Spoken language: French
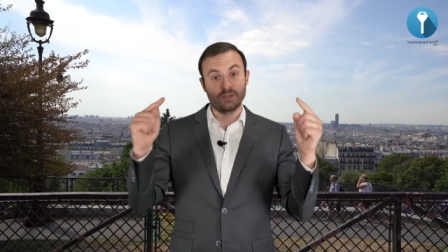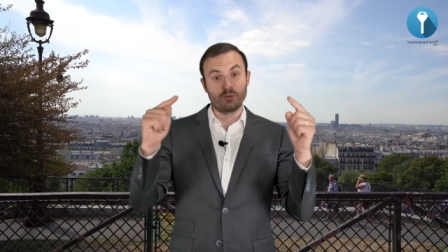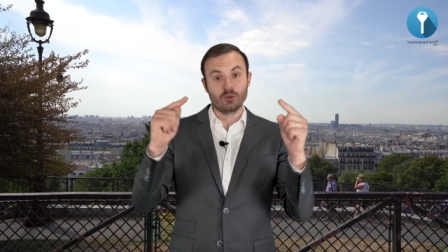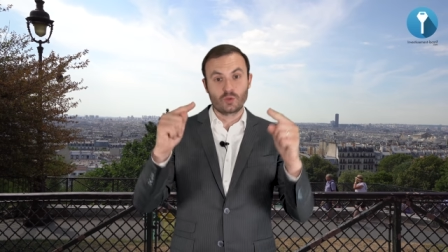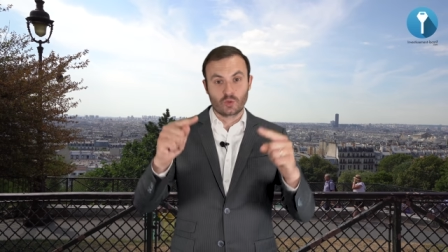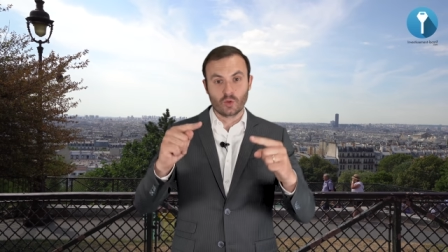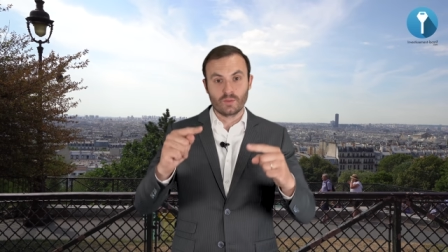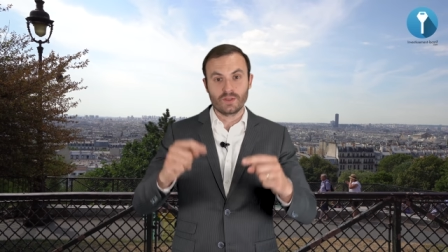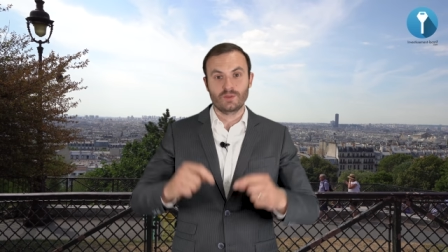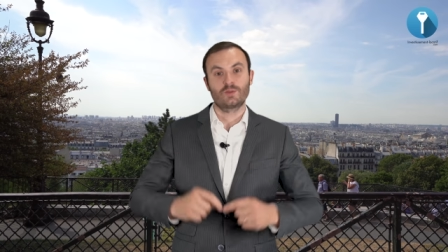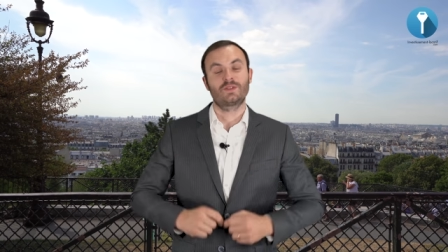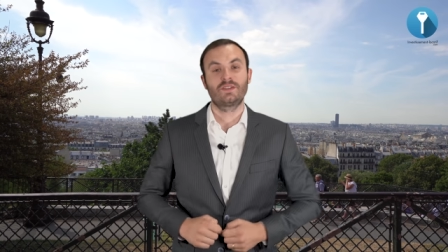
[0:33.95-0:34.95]
Si vous
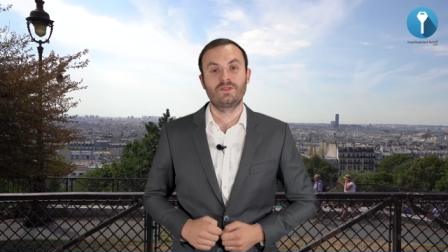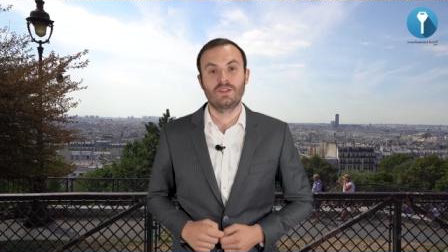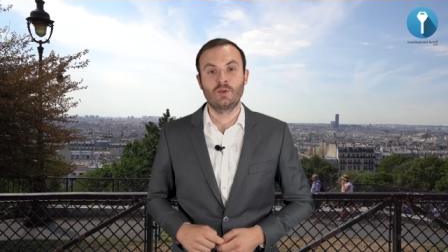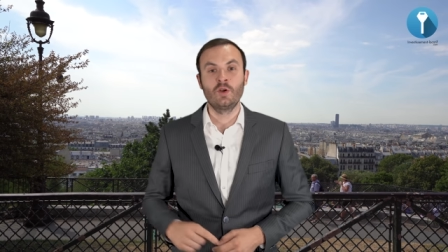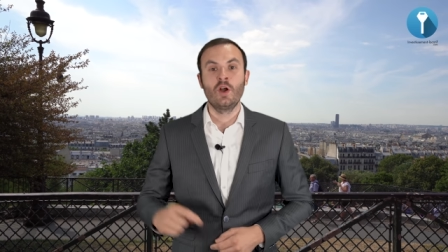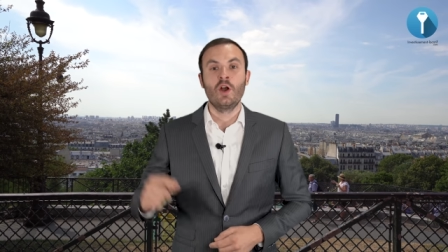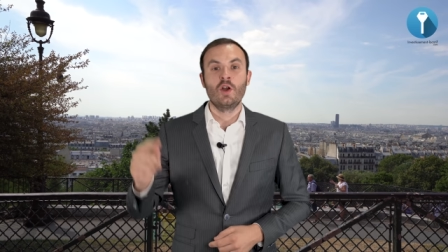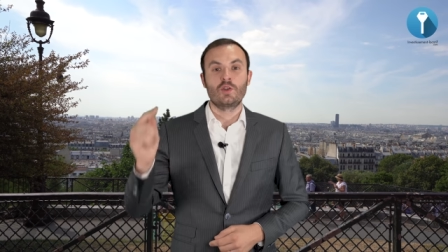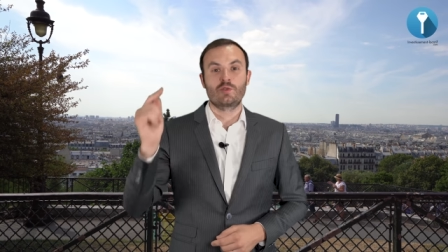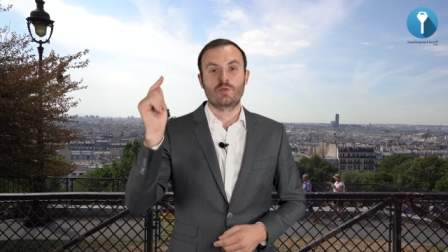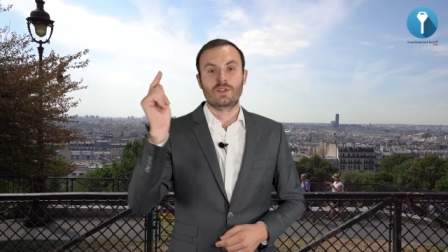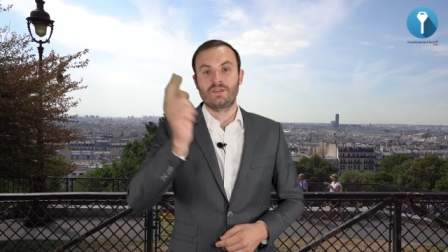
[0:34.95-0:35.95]
tombez sur cette vidéo,
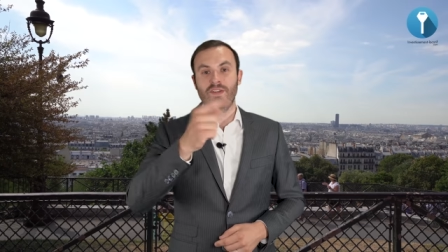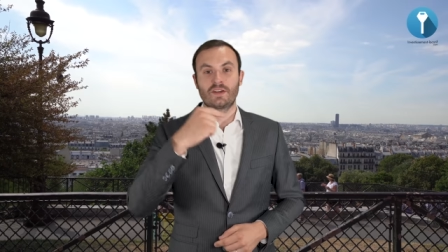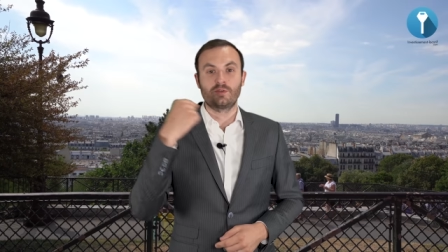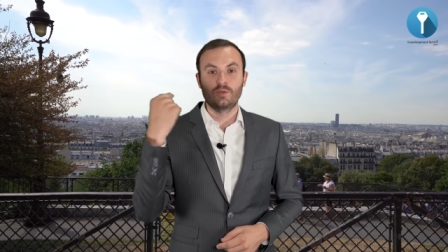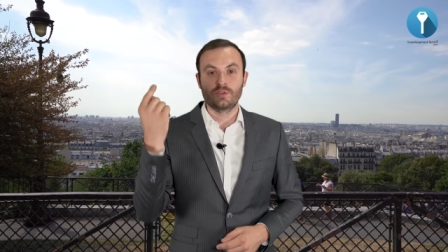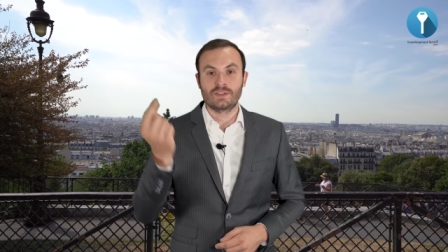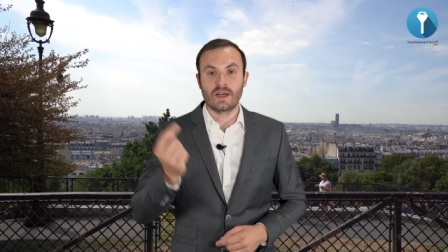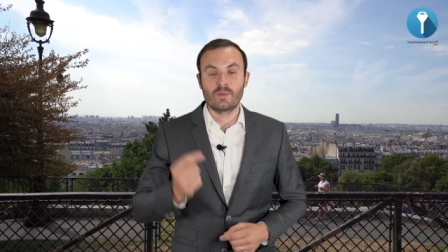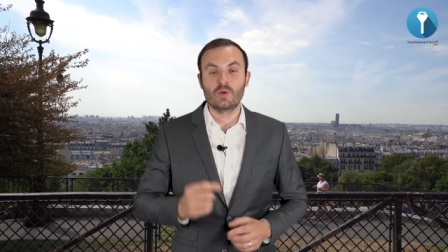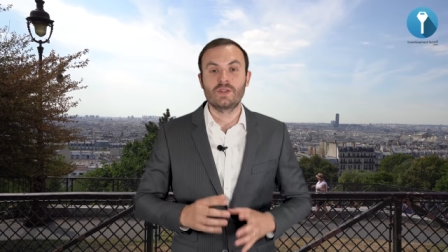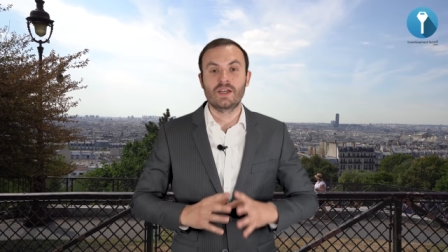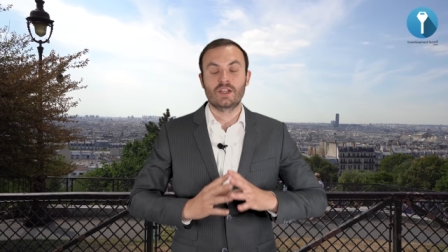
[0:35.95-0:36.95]
je vous invite à vous
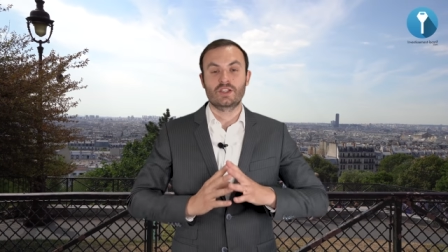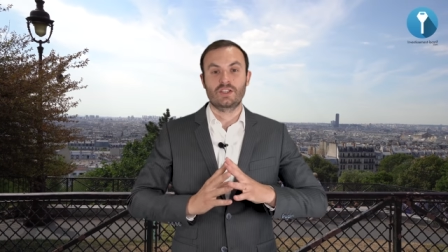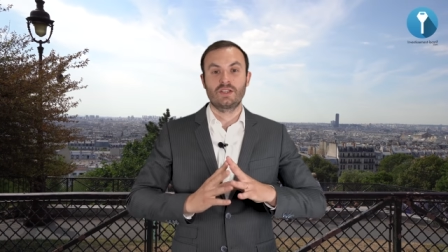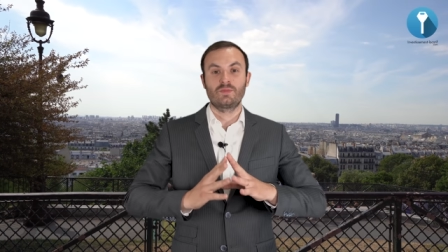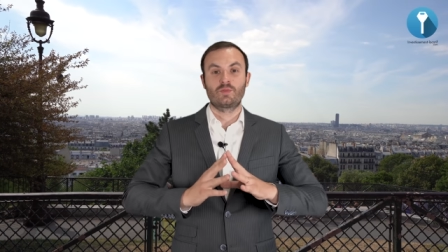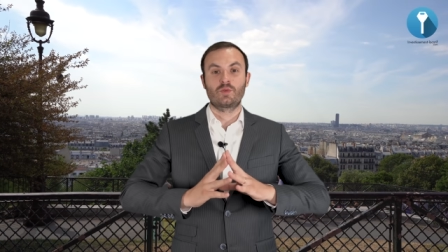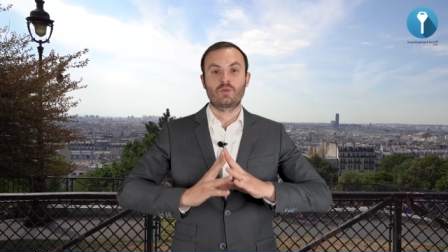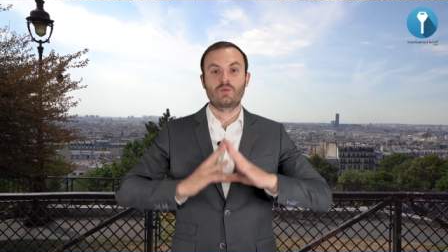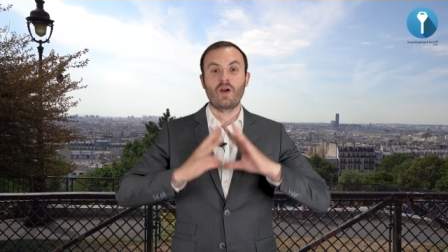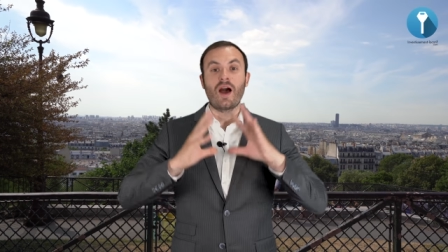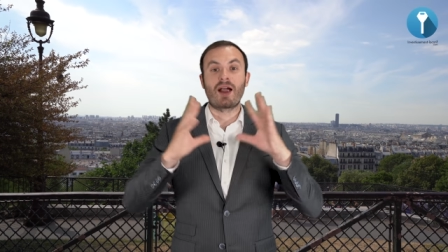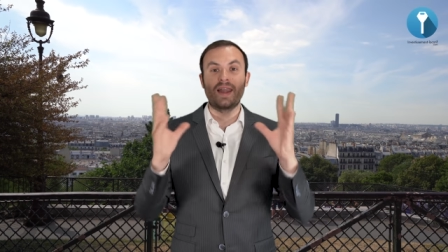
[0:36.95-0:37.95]
abonner à la chaîne pour
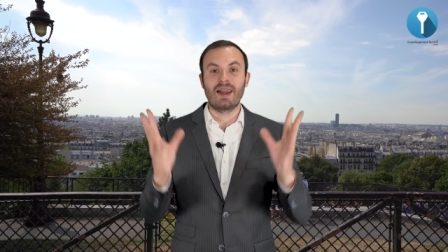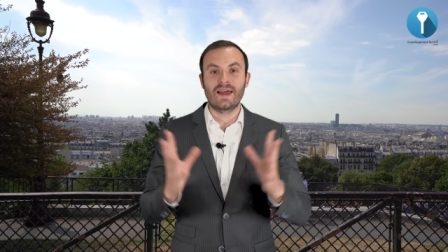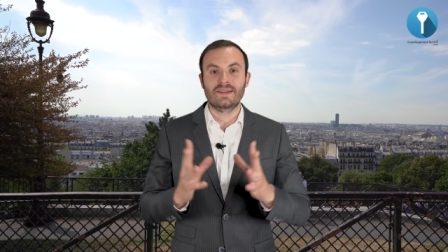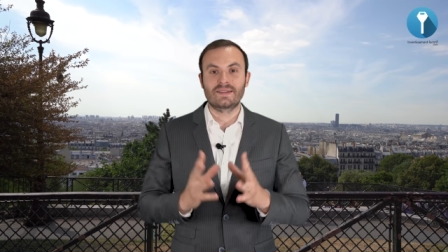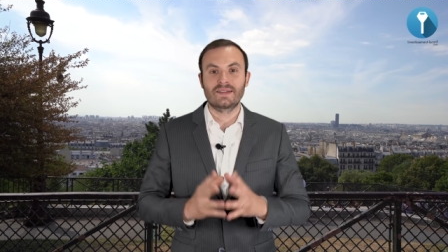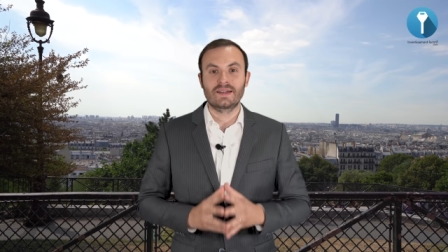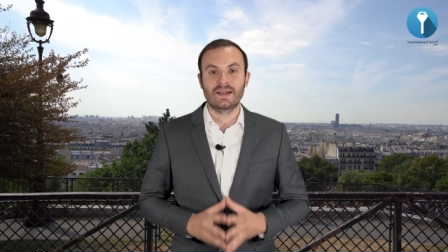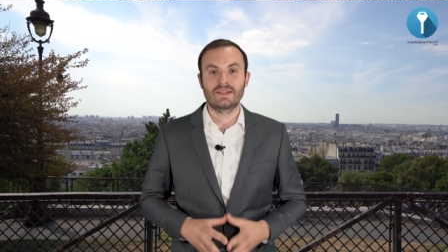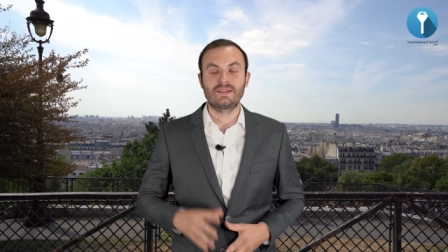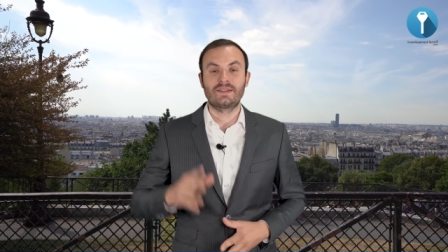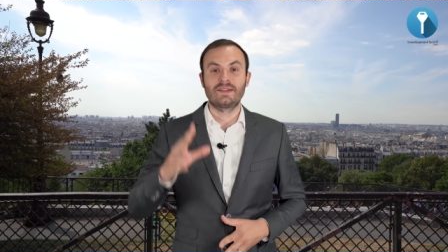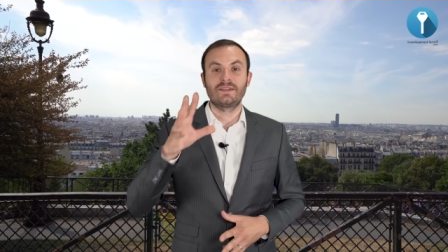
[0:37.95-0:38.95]
voir
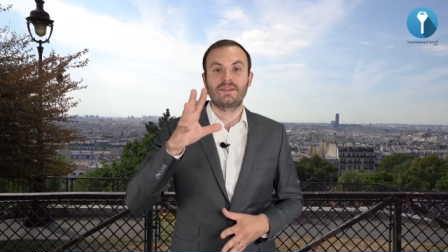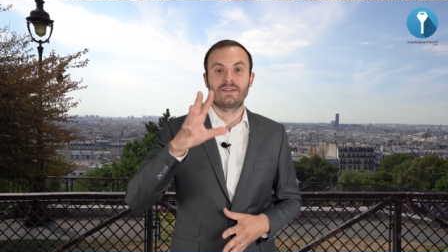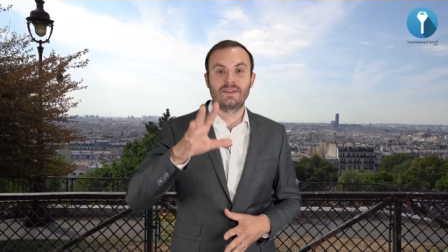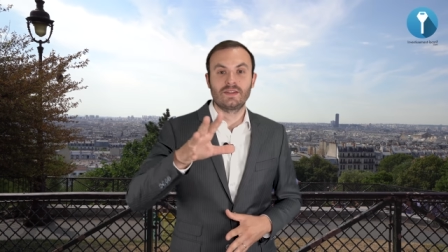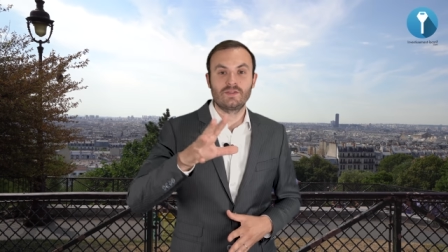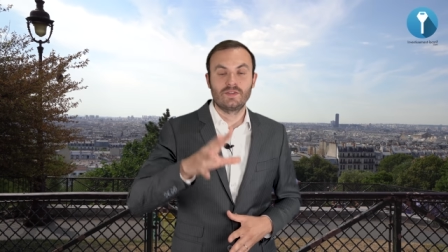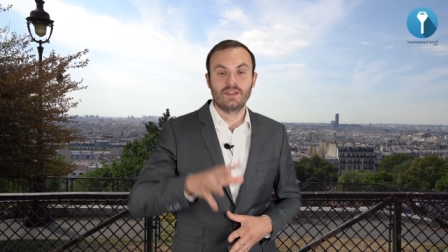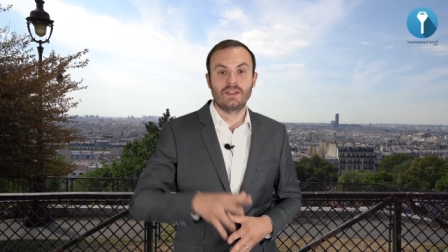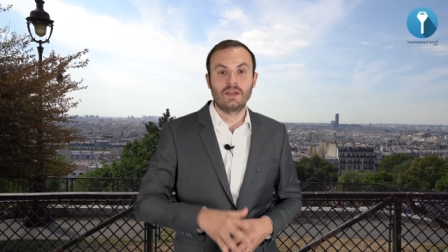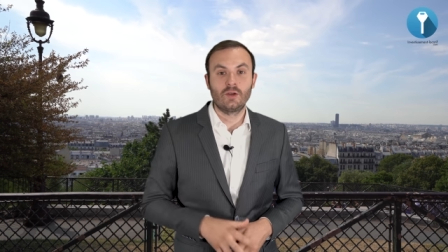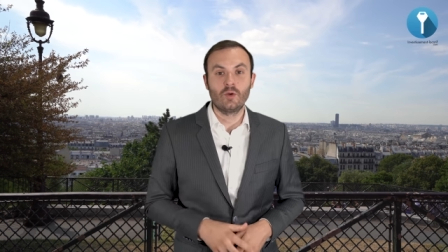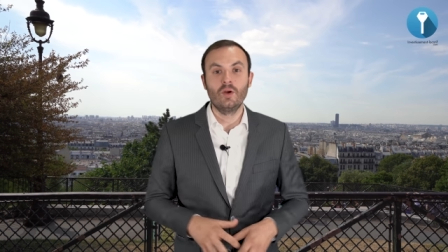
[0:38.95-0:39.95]
l'intégralité des
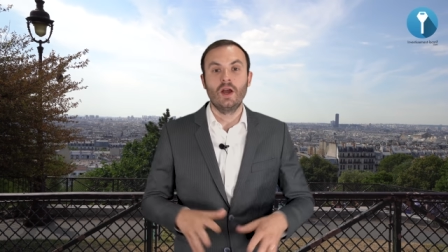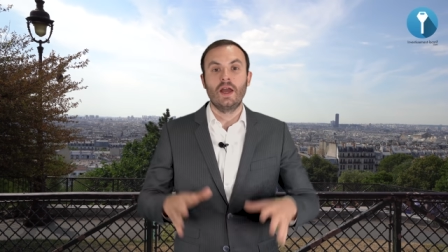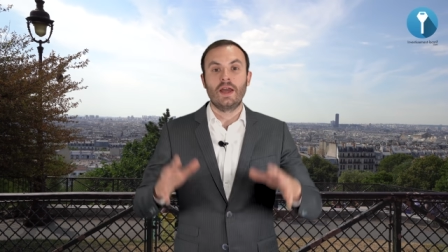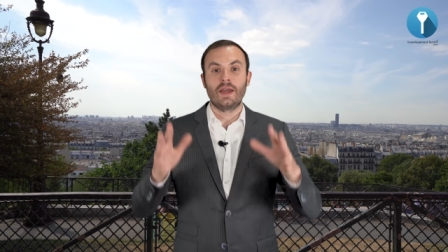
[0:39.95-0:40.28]
vidéos